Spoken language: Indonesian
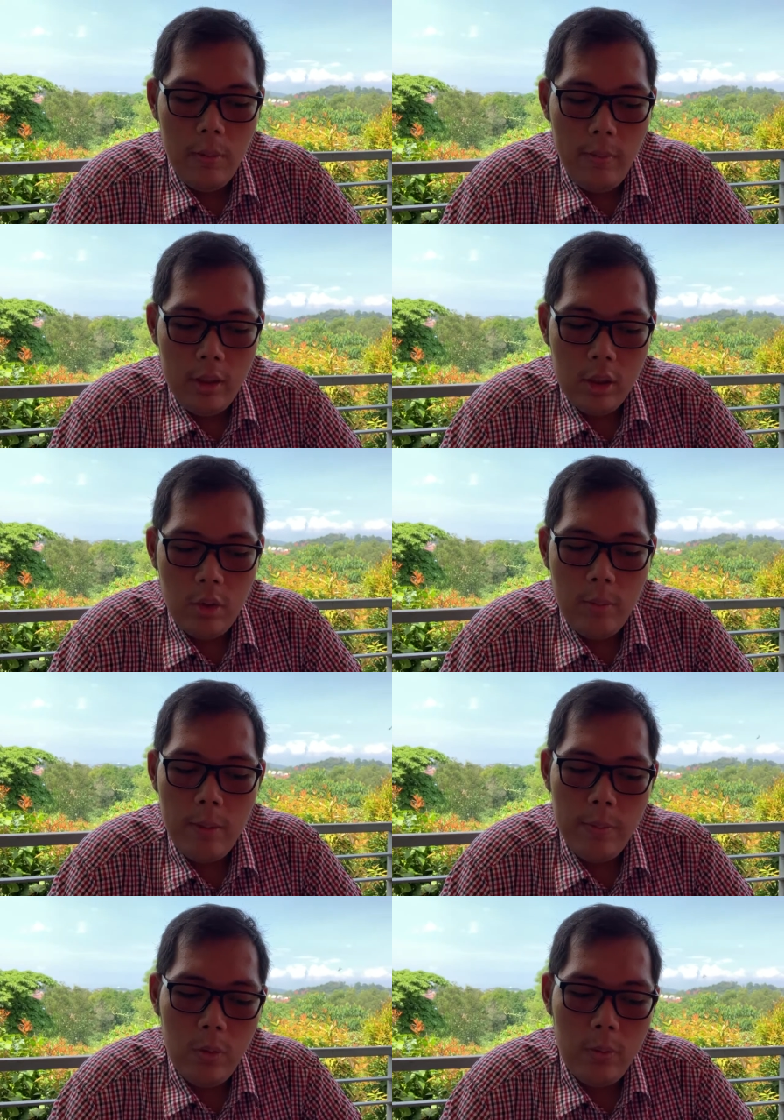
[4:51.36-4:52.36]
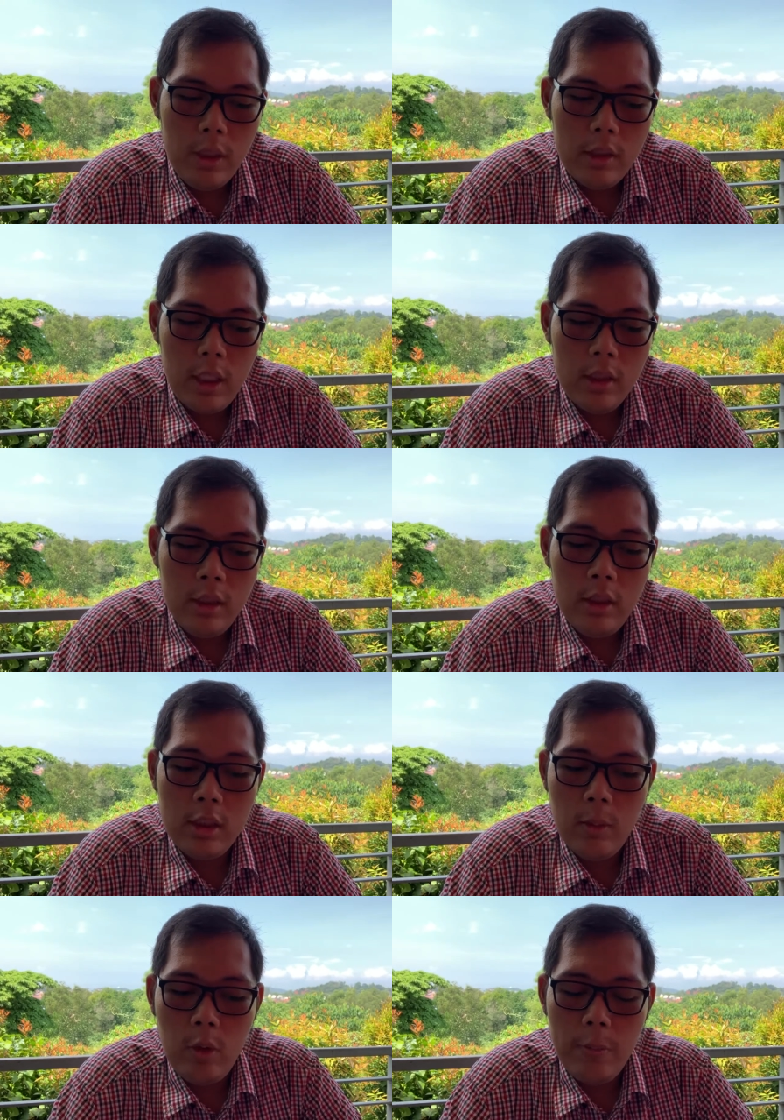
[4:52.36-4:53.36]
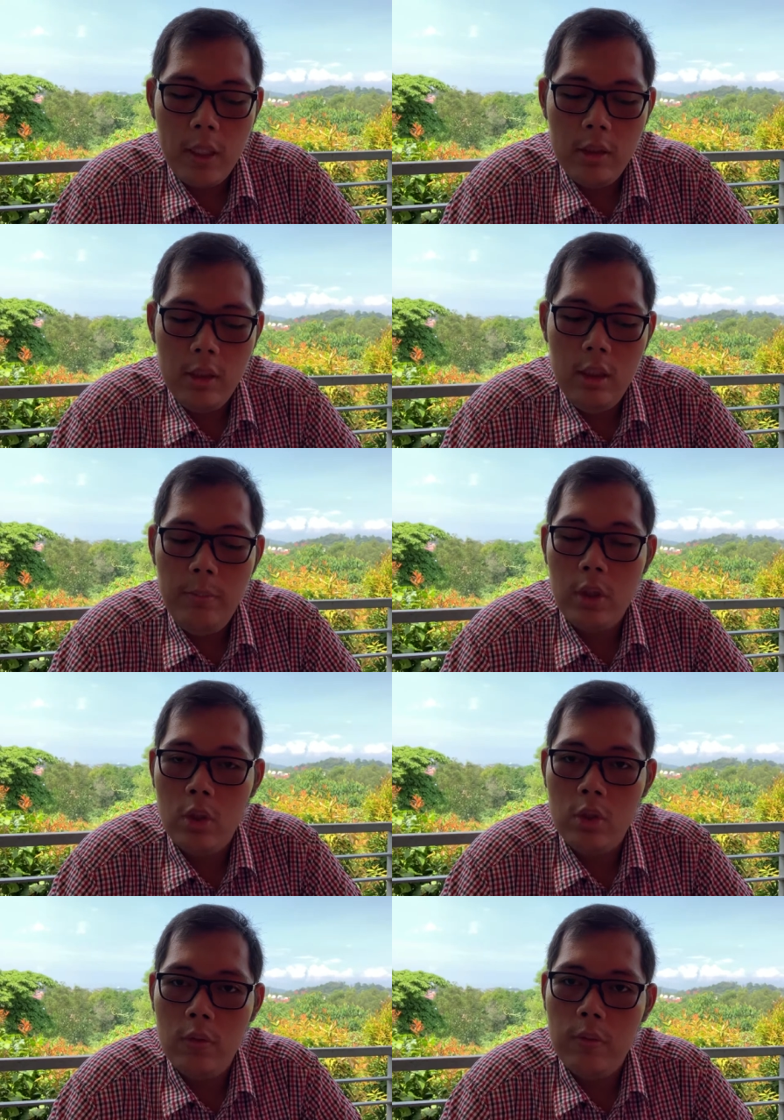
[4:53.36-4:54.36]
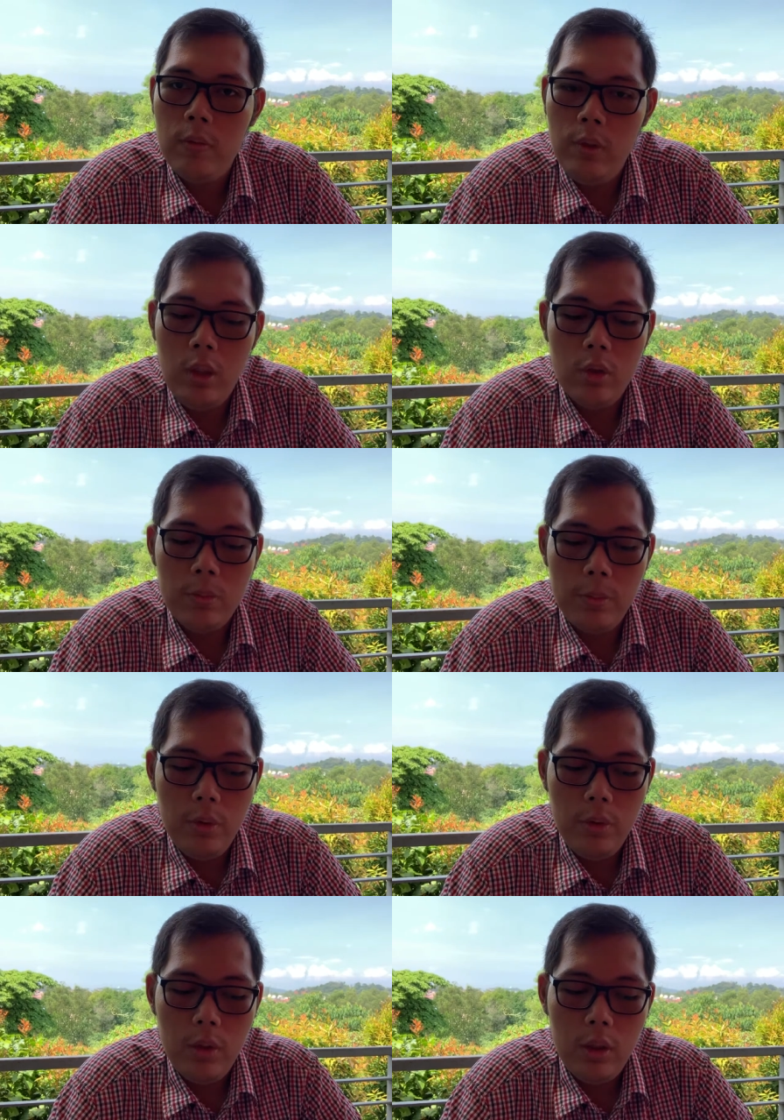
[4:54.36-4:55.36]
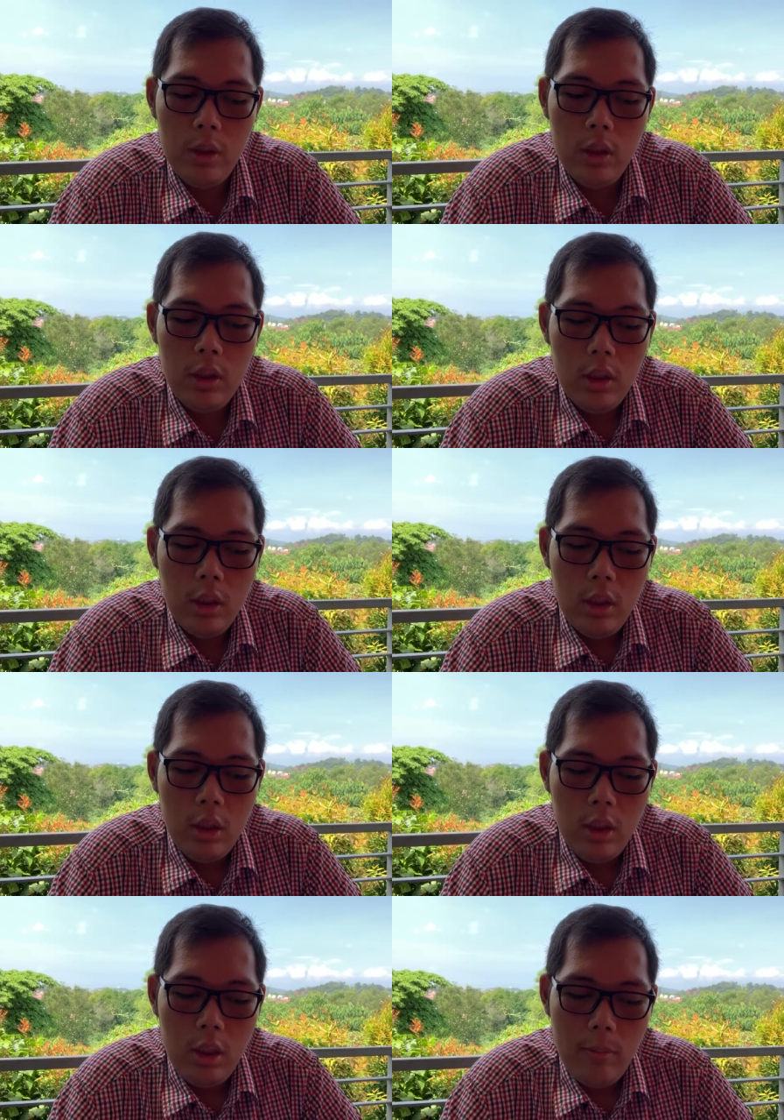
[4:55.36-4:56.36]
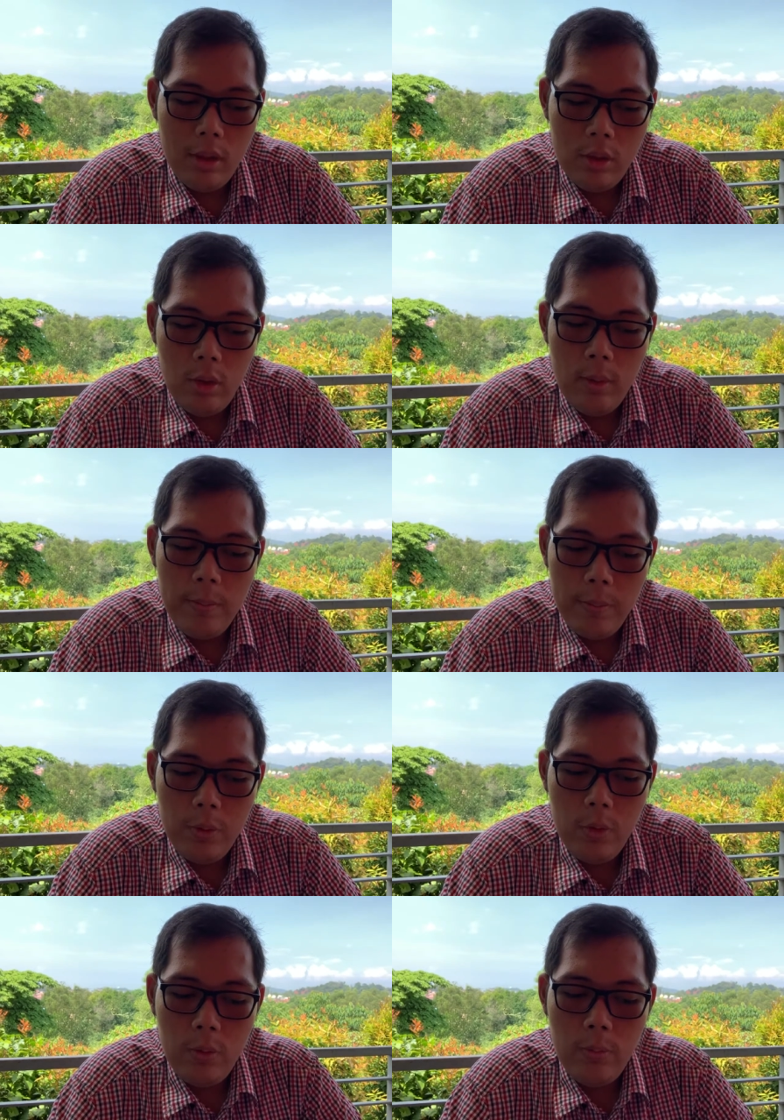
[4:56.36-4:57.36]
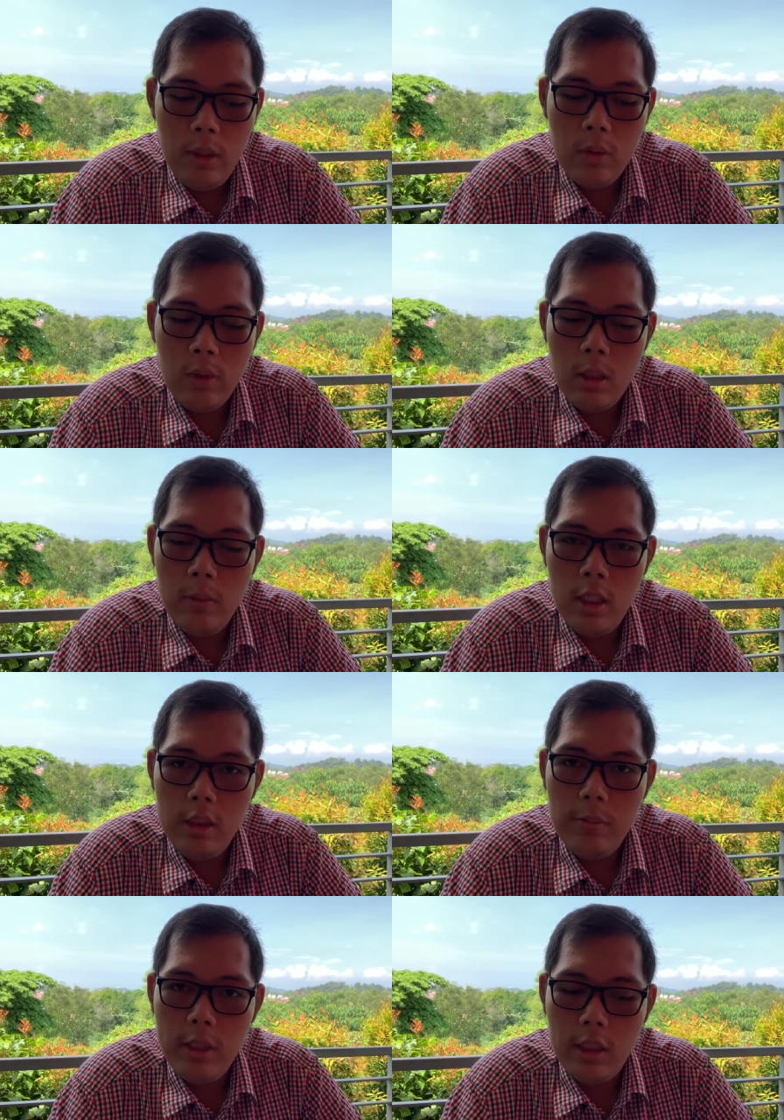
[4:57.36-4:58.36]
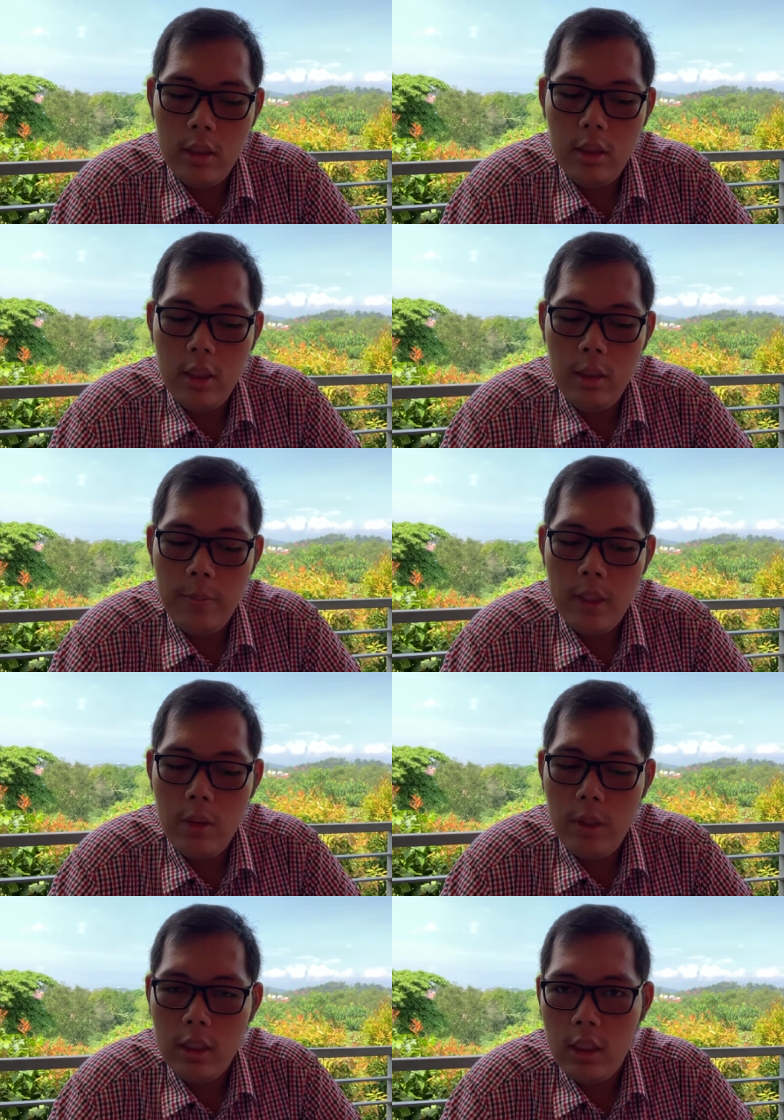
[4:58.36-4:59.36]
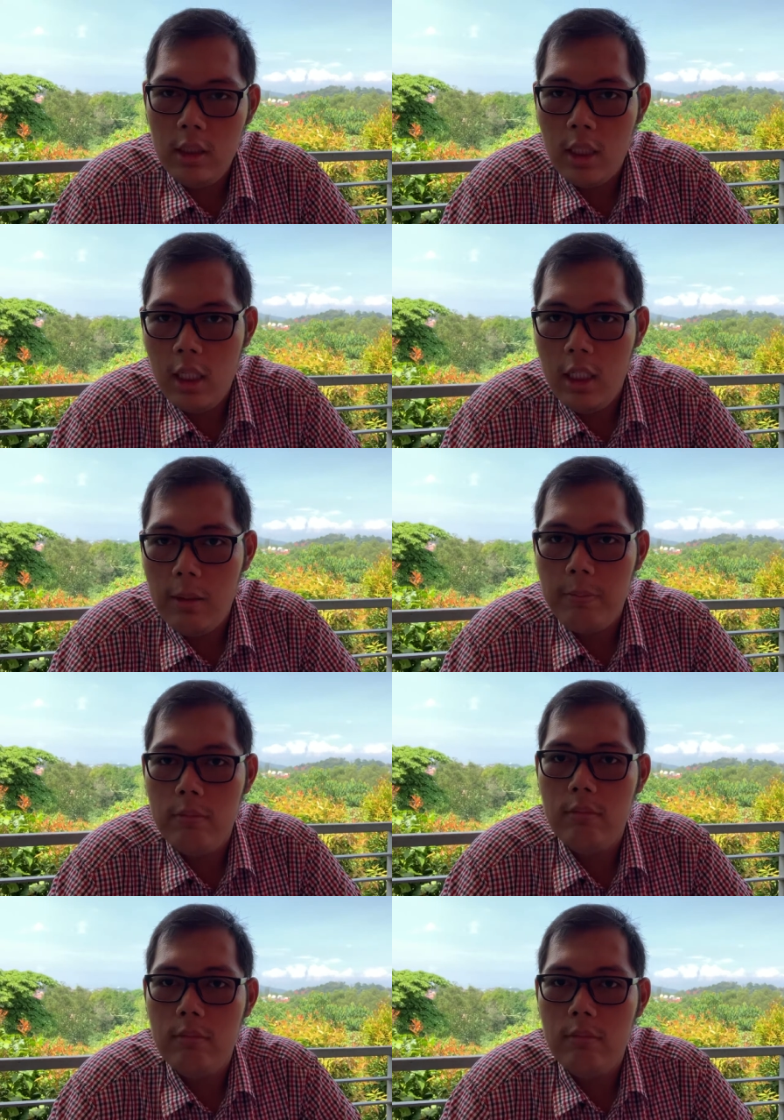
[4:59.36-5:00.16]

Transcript: Mahasiswa mampu menginstalasi sistem operasi Microsoft Windows 10 mahasiswa mampu melakukan manajemen dan perawatan terhadap